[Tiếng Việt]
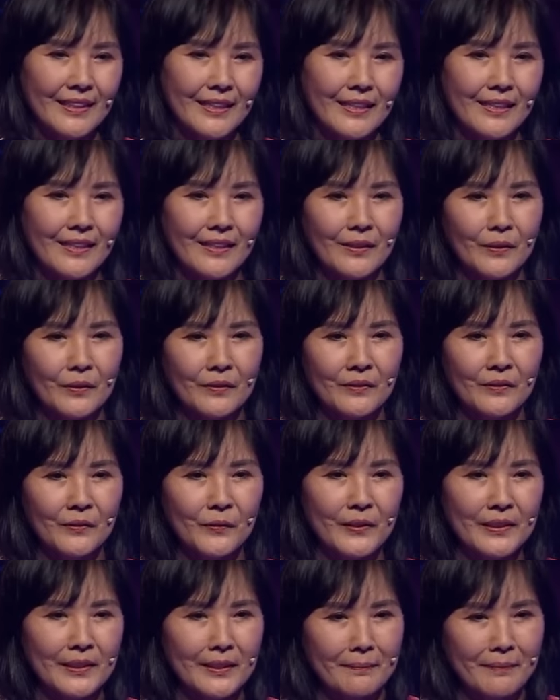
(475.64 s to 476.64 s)
à,
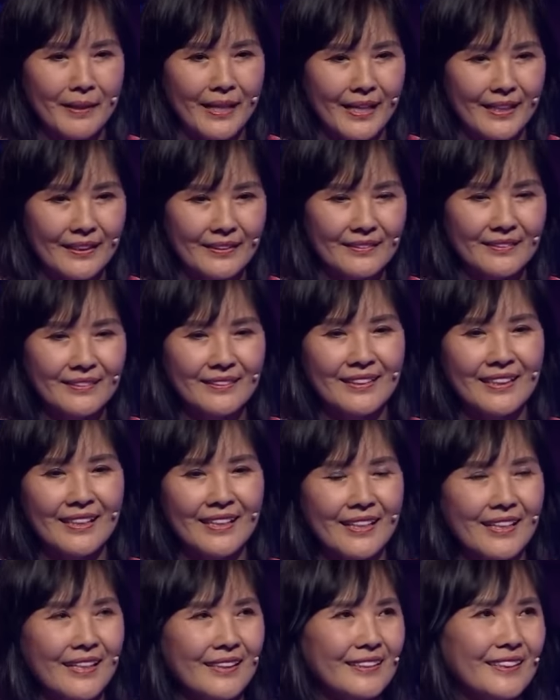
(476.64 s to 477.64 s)
quân Nam Hán
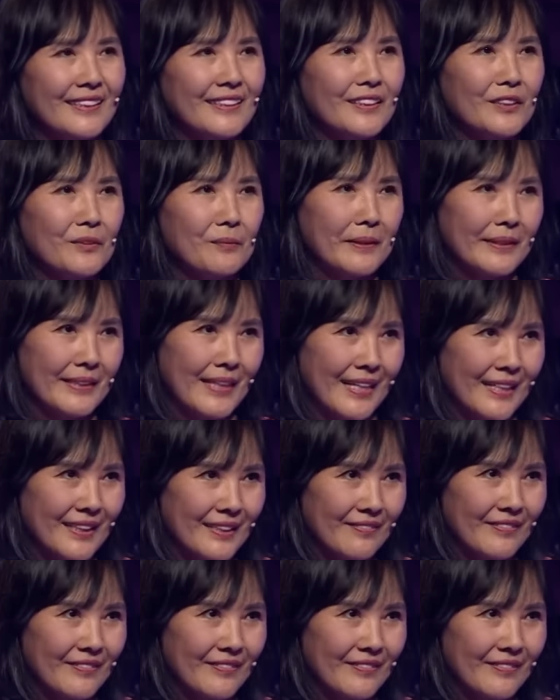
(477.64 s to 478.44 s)
ở trên sông Vị Đằng.